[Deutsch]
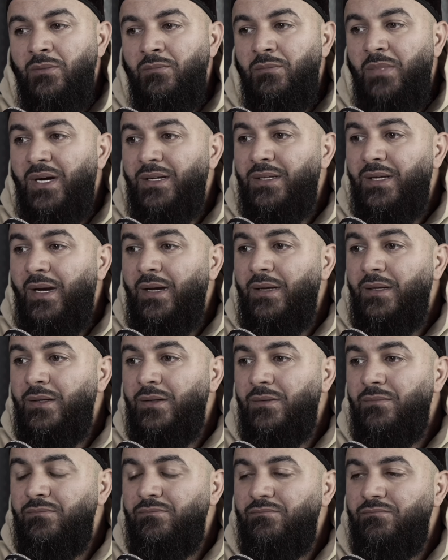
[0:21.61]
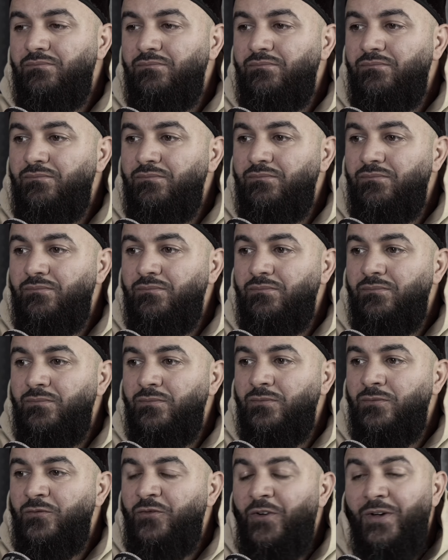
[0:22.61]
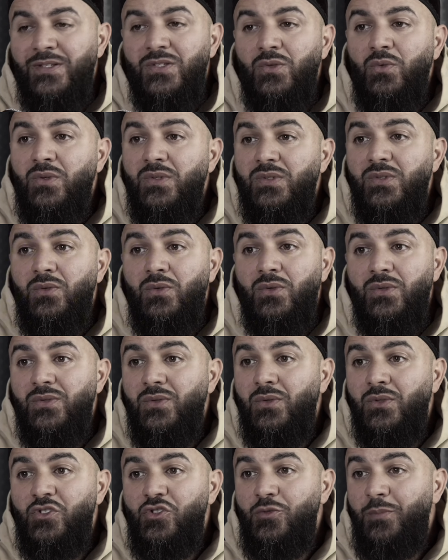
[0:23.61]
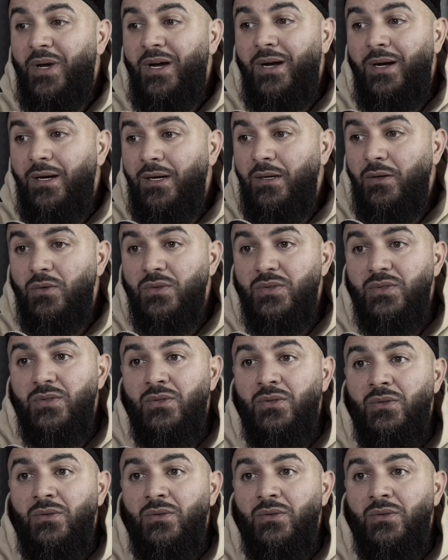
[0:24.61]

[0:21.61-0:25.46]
macht einen fassungslos und sprachlos